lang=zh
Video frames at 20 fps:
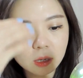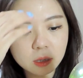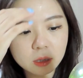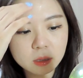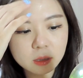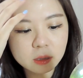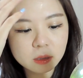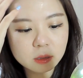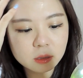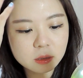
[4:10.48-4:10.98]

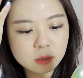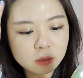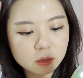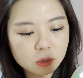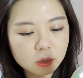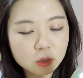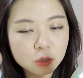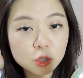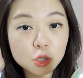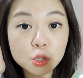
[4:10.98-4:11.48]
呃，
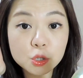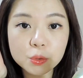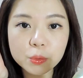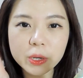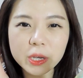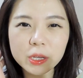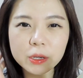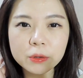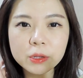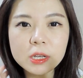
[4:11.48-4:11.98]

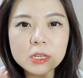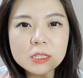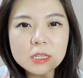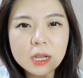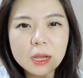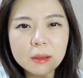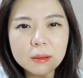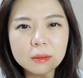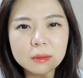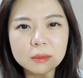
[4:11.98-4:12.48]
水有点
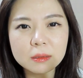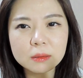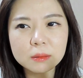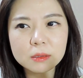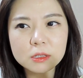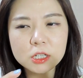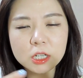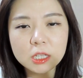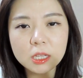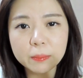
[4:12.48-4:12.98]
像
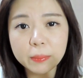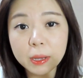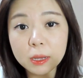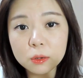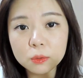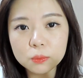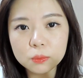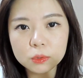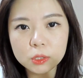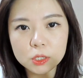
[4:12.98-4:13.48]
身体
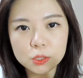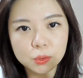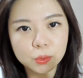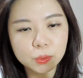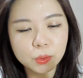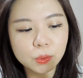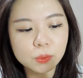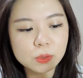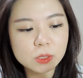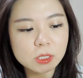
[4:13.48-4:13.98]
喷雾那种
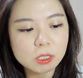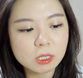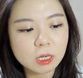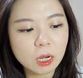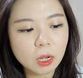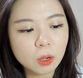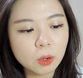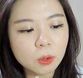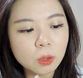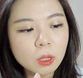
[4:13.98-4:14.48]
东西，
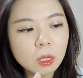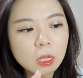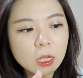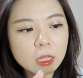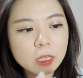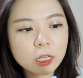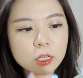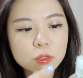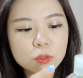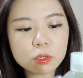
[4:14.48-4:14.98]
然后
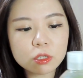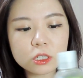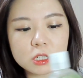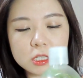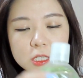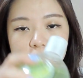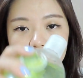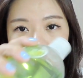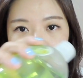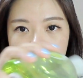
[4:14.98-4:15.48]
他说
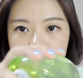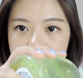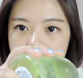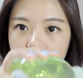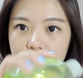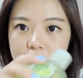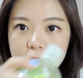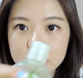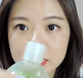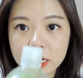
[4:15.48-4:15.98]
直接这样
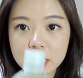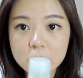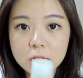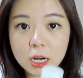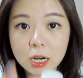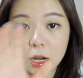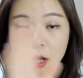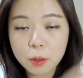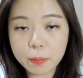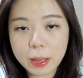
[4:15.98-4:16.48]
倒在身
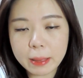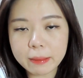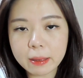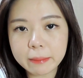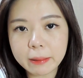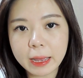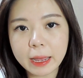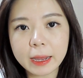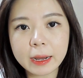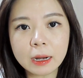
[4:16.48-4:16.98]
上，然后拍
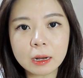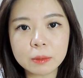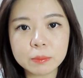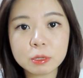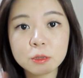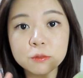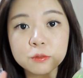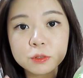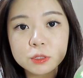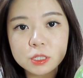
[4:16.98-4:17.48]
拍拍，让
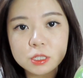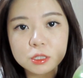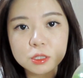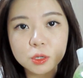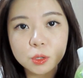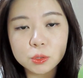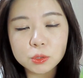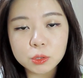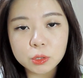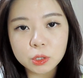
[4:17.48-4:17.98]
皮肤吸
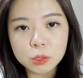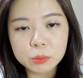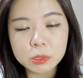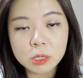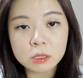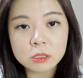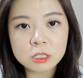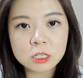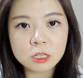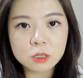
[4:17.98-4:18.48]
收，就会比
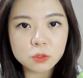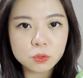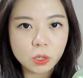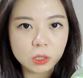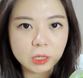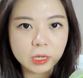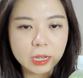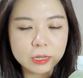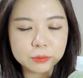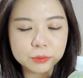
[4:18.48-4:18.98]
较清
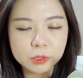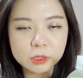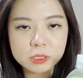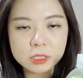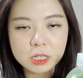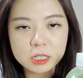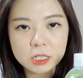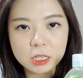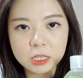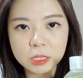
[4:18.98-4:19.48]
爽的感觉，而
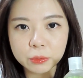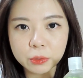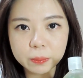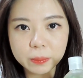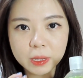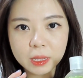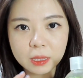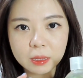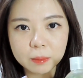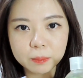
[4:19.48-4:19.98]
且身体会
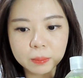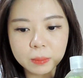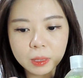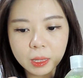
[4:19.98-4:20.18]
变得